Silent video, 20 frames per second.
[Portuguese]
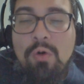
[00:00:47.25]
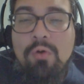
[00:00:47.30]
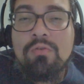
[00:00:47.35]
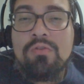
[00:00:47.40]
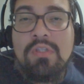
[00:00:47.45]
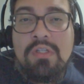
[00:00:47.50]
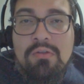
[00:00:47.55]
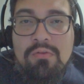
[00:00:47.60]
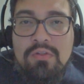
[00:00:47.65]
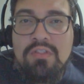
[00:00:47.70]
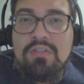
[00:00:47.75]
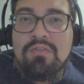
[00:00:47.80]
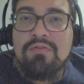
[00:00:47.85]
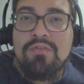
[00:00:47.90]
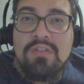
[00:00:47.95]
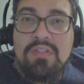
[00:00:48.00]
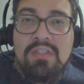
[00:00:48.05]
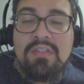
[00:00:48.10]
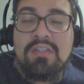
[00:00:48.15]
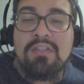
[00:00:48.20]
outra coisa é
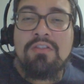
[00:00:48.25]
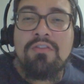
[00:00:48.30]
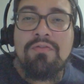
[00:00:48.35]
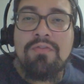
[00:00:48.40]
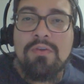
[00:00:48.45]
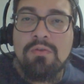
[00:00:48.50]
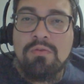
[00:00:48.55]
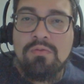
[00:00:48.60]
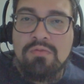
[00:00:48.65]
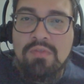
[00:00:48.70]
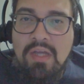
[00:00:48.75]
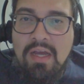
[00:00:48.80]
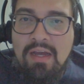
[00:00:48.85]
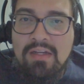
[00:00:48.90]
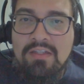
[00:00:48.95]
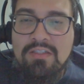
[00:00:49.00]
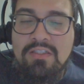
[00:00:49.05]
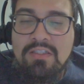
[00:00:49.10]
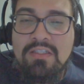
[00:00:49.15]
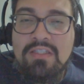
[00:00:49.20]
você ter
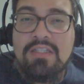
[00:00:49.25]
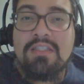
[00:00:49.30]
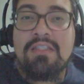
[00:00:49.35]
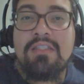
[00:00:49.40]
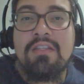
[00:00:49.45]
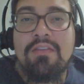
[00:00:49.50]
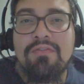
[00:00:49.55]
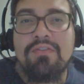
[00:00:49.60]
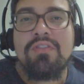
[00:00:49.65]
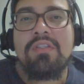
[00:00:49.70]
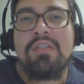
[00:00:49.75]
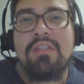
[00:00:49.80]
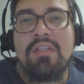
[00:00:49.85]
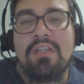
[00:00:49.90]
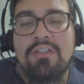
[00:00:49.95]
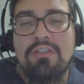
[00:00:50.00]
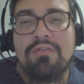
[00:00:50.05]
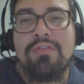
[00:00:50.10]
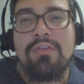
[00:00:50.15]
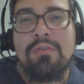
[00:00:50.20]
dificuldade. E se você
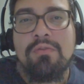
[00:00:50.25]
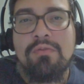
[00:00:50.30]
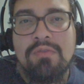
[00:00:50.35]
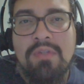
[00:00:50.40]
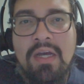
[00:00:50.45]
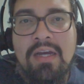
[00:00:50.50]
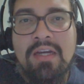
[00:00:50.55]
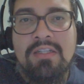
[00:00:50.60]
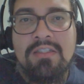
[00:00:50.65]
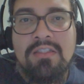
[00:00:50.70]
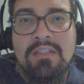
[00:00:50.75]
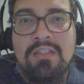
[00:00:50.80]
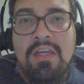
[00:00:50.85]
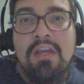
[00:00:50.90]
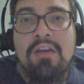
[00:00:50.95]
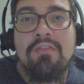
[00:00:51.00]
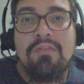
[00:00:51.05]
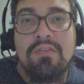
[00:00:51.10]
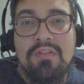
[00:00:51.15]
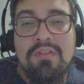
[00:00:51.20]
tem dificuldade,
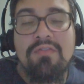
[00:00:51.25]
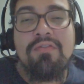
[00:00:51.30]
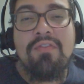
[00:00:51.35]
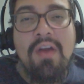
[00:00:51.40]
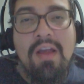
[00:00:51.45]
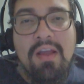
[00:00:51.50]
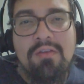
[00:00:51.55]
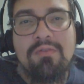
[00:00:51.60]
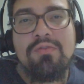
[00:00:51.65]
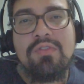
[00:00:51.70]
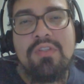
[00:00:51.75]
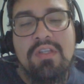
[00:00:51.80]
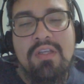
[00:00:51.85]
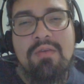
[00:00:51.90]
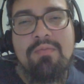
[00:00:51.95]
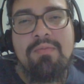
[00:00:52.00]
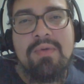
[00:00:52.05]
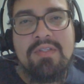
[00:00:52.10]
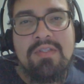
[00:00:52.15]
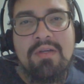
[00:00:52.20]
você vai
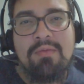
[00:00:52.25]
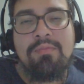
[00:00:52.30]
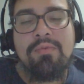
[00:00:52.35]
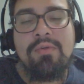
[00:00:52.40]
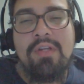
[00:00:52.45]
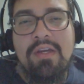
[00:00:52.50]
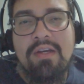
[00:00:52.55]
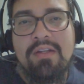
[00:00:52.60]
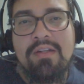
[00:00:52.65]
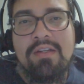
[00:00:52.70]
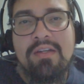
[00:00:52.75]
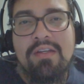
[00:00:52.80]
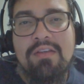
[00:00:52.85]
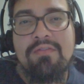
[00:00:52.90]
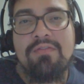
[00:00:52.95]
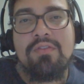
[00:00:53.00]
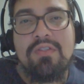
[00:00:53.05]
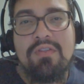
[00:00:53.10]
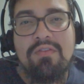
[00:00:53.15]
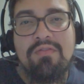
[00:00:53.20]
conseguir passar por ela e
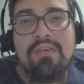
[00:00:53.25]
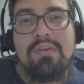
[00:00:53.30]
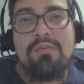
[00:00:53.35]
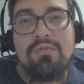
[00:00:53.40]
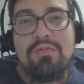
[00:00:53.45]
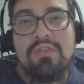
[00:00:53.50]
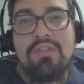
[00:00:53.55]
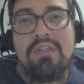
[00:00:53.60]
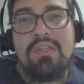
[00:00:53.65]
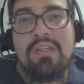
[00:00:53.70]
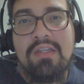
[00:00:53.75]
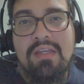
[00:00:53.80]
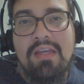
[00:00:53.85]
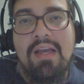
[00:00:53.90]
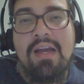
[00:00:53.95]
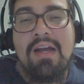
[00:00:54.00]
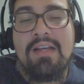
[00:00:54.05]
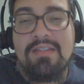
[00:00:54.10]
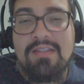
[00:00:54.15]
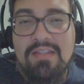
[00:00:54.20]
você vai conseguir
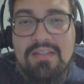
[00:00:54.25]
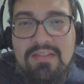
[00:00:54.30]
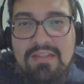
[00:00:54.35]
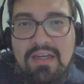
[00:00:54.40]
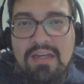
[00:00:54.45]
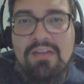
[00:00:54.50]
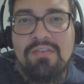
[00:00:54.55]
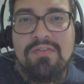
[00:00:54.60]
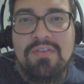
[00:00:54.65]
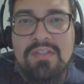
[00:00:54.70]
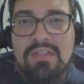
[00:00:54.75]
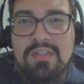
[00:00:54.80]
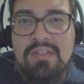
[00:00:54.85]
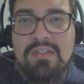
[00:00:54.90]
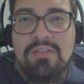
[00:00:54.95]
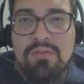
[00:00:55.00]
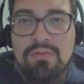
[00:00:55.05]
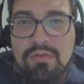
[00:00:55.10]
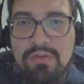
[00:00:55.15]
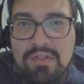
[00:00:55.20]
acessar e fazer
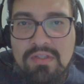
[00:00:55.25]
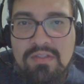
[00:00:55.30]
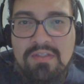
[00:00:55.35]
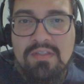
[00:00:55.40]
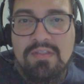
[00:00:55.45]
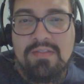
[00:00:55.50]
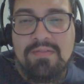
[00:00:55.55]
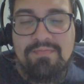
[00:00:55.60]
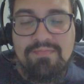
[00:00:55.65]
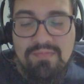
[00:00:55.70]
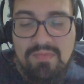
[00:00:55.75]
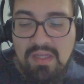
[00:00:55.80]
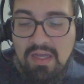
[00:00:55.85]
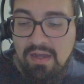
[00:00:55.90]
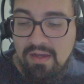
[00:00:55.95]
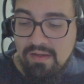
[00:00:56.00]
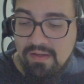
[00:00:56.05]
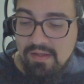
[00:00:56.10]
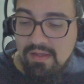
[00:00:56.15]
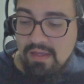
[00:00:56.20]
as coisas,
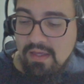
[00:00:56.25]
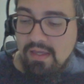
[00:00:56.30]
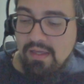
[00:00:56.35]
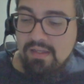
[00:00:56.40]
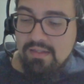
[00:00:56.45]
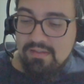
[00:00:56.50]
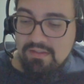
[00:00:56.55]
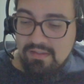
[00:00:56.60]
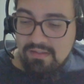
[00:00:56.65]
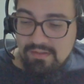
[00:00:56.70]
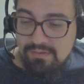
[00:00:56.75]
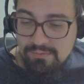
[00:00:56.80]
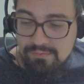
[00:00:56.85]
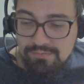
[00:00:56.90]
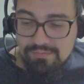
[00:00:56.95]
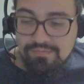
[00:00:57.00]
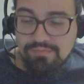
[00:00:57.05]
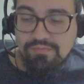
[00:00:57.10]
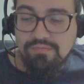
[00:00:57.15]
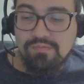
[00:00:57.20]
tá? Então,
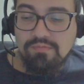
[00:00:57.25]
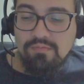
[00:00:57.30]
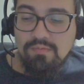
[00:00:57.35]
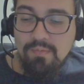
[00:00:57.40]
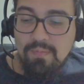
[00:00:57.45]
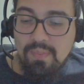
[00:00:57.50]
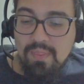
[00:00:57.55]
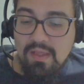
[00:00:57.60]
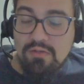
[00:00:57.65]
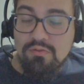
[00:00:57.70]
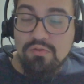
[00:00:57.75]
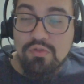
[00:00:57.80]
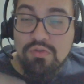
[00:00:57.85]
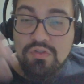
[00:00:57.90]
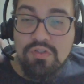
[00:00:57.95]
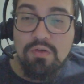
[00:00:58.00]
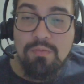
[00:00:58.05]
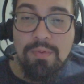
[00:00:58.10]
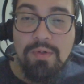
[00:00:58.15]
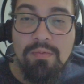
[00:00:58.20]
se o
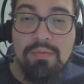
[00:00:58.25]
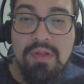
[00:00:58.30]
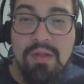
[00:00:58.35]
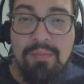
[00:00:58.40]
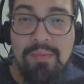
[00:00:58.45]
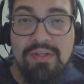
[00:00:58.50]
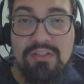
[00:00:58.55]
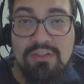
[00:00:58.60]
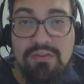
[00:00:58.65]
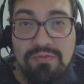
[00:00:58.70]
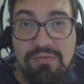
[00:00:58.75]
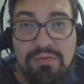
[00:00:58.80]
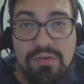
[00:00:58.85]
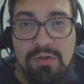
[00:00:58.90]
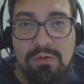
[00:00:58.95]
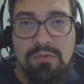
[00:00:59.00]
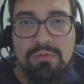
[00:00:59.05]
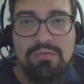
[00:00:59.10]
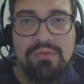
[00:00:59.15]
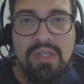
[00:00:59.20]
seu problema é
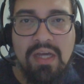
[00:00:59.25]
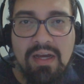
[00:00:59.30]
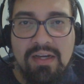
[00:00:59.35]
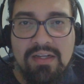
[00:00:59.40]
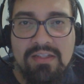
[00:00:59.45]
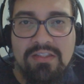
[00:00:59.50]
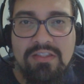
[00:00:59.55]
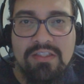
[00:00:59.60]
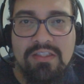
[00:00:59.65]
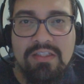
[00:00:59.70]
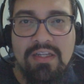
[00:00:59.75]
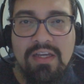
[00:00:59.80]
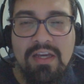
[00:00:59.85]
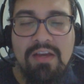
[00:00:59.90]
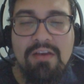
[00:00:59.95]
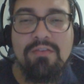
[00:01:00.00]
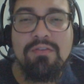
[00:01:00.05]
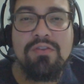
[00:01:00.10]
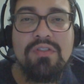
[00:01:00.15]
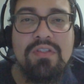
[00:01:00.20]
dificuldade,
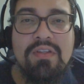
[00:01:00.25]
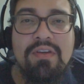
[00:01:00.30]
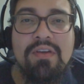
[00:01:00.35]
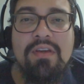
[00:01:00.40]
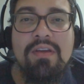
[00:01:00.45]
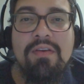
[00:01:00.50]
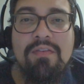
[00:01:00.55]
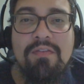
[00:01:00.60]
você